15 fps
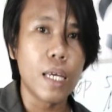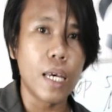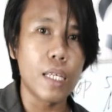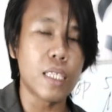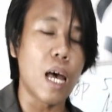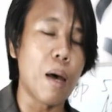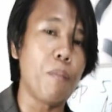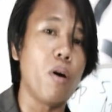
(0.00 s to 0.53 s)

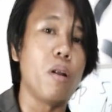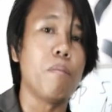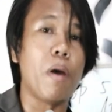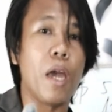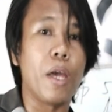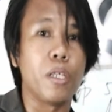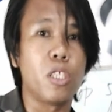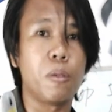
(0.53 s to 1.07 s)
Example,
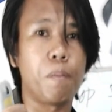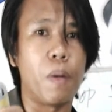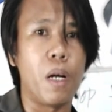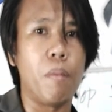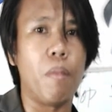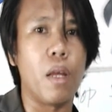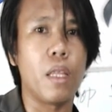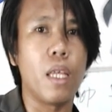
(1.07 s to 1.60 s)
mayor's
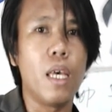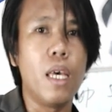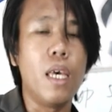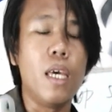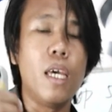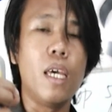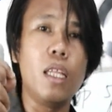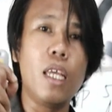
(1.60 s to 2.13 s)
permit.
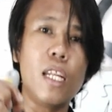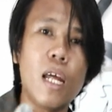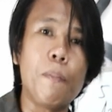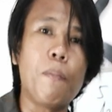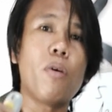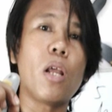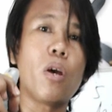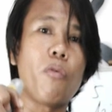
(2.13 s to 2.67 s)
Hindi na
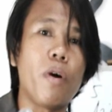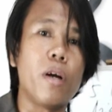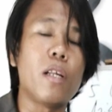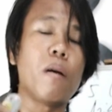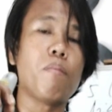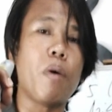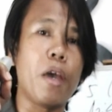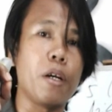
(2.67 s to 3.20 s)
po required
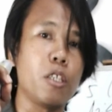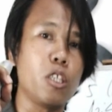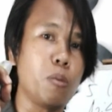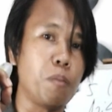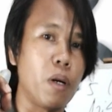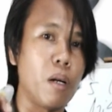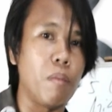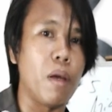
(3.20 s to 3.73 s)
ang mayor's
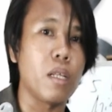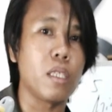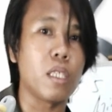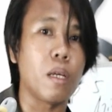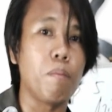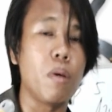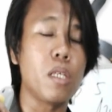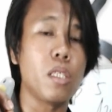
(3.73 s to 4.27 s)
permit
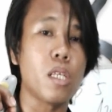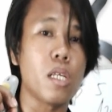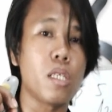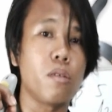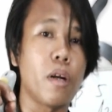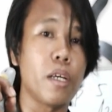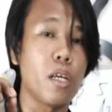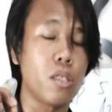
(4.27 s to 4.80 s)
sa business
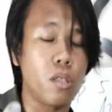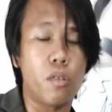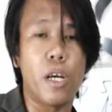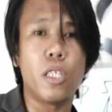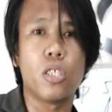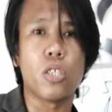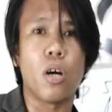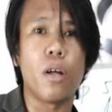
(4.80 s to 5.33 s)

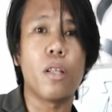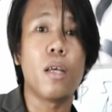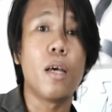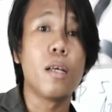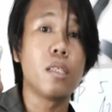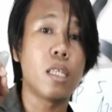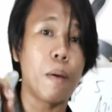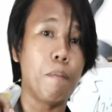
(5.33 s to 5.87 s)
registration
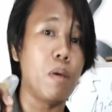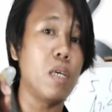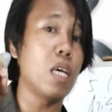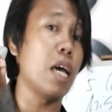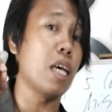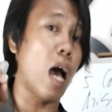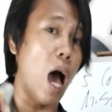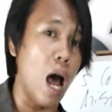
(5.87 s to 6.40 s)
sa
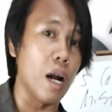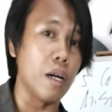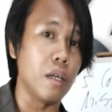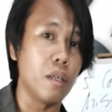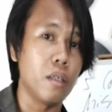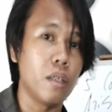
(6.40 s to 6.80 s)
BIR.